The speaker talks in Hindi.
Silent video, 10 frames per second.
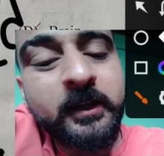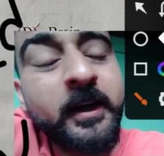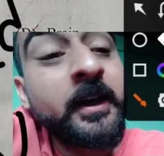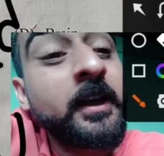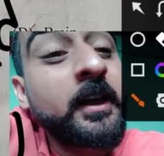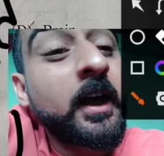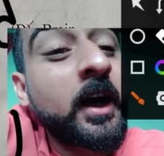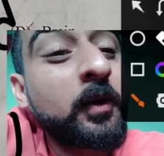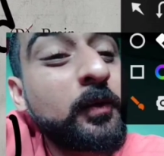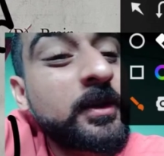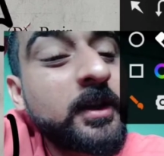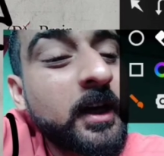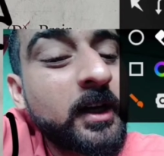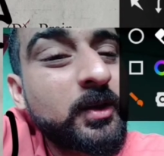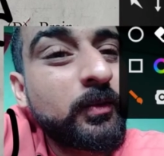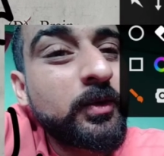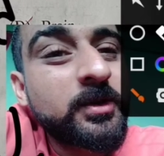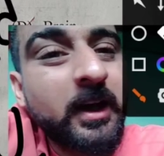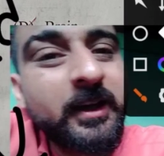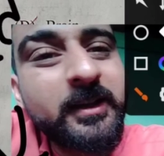आ, उसके कारण जो वो चालीस दिन
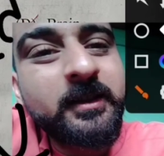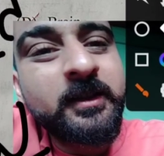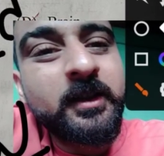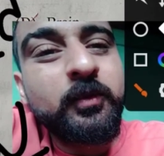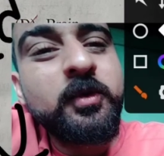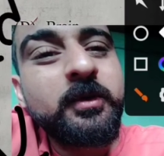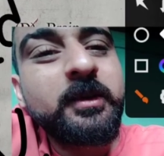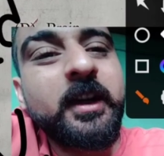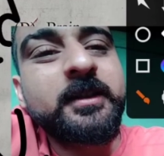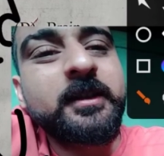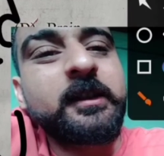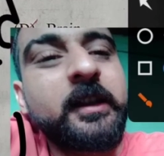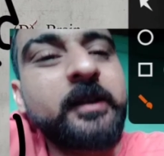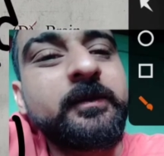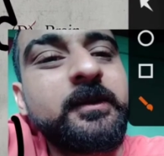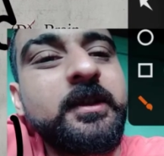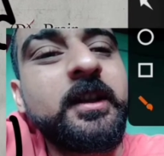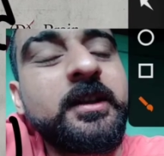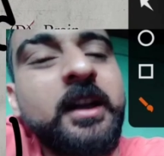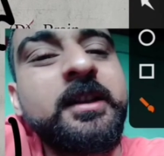तक वो रह सकता है ठीक है चालीस दिन
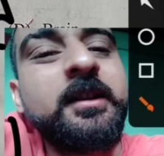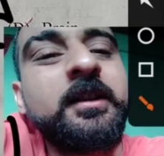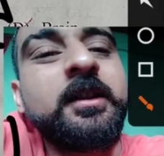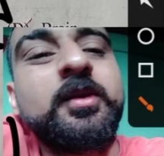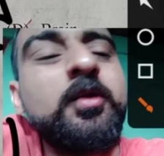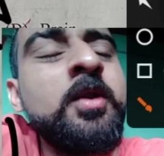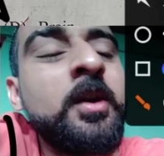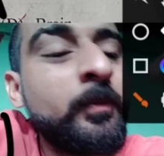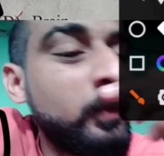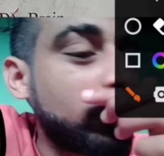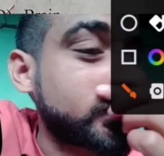तक जो वो बुरा रहता है और